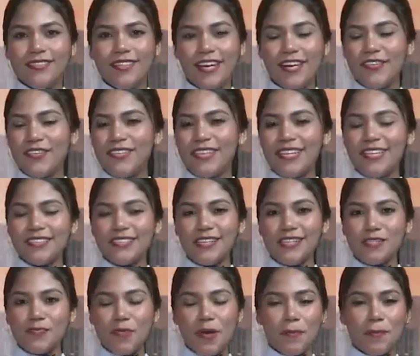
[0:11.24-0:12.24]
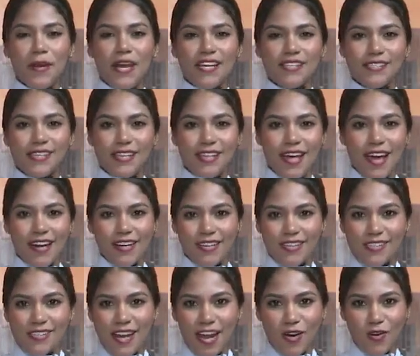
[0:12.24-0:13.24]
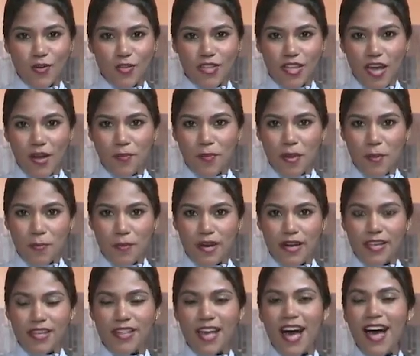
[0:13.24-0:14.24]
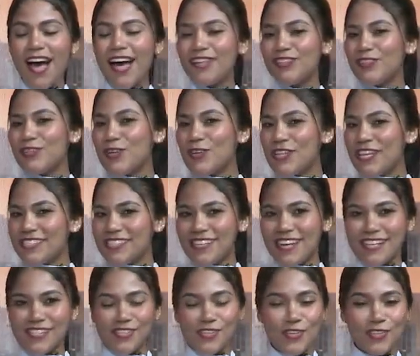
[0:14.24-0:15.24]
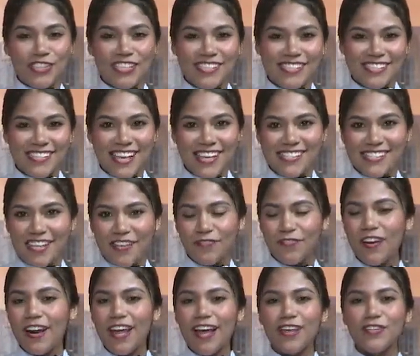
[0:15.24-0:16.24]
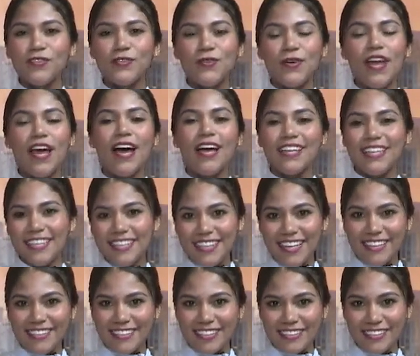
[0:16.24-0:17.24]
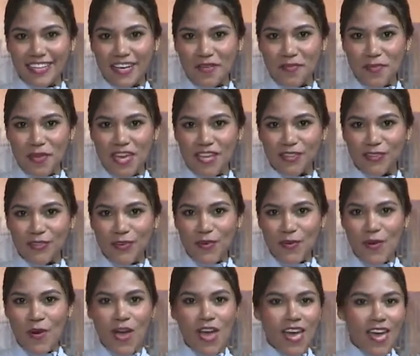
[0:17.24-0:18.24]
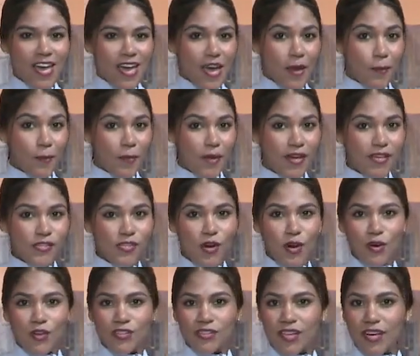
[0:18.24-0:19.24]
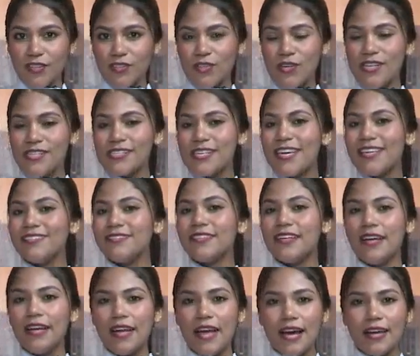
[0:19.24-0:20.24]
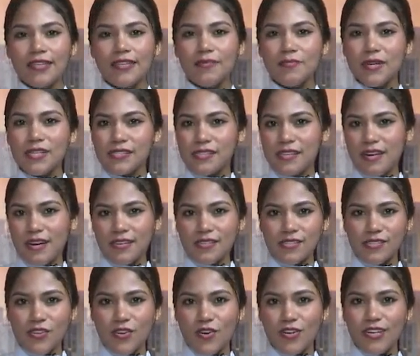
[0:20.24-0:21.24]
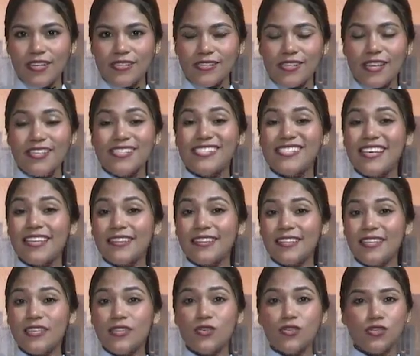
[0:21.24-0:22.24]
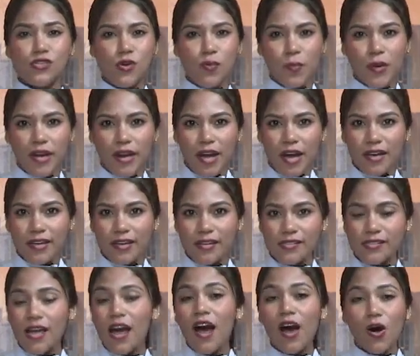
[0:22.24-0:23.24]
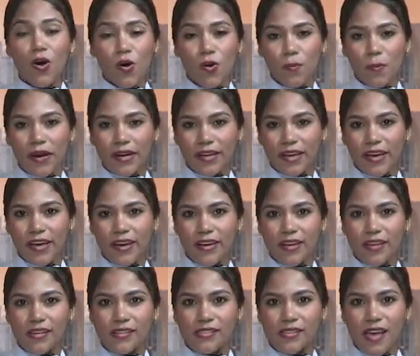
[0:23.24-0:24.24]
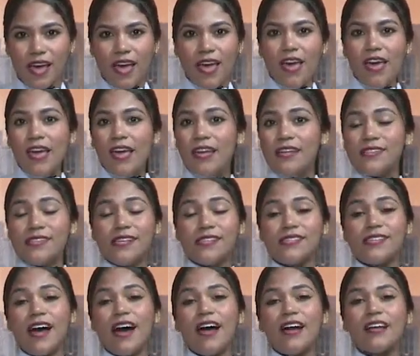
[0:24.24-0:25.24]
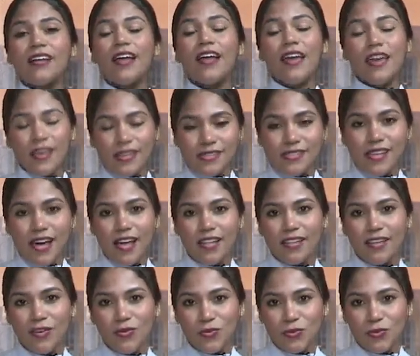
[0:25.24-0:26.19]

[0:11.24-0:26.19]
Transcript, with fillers: Televidentes, me place darles la cordial bienvenida a todas las noticias de farándula y de entretenimiento. Empiezo contándoles que entre lágrimas y canciones, sentidos homenajes a Omar Geles, el César está de